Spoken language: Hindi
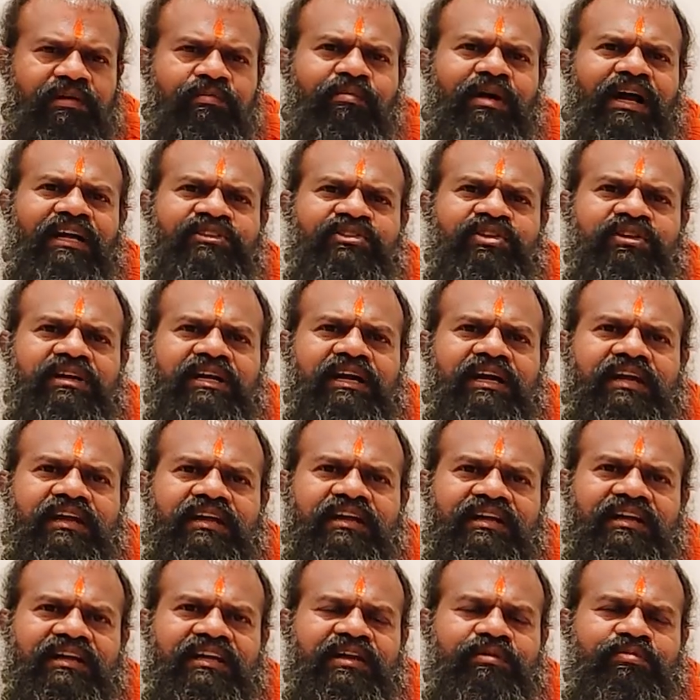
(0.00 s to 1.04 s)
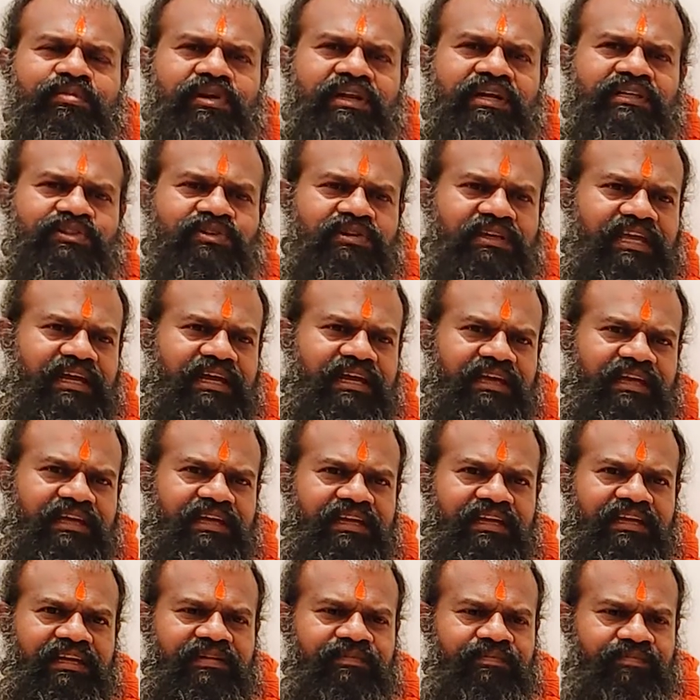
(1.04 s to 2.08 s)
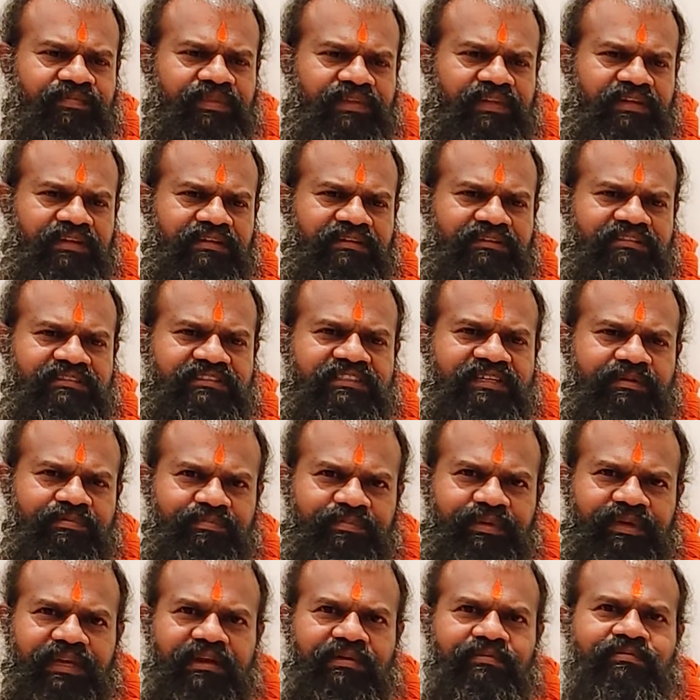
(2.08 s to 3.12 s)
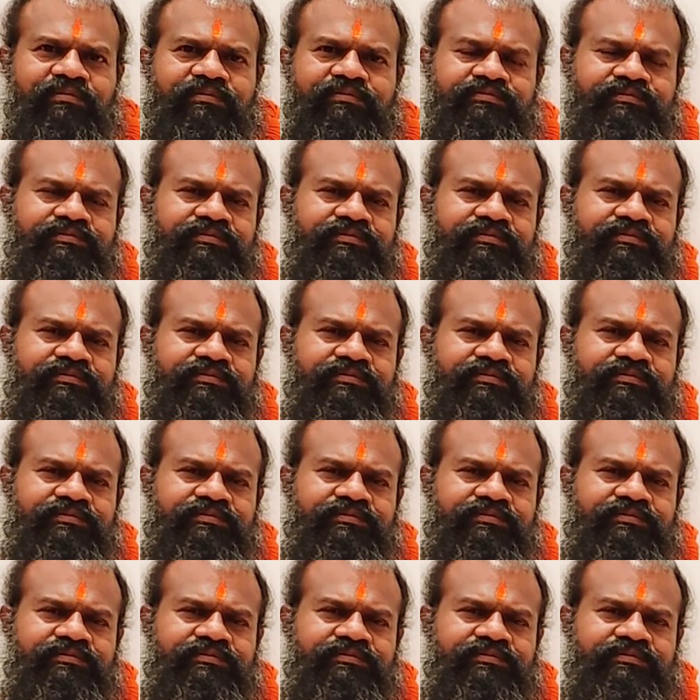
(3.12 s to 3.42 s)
मातृकारक करके बोला तो क्या है कि जब भी हम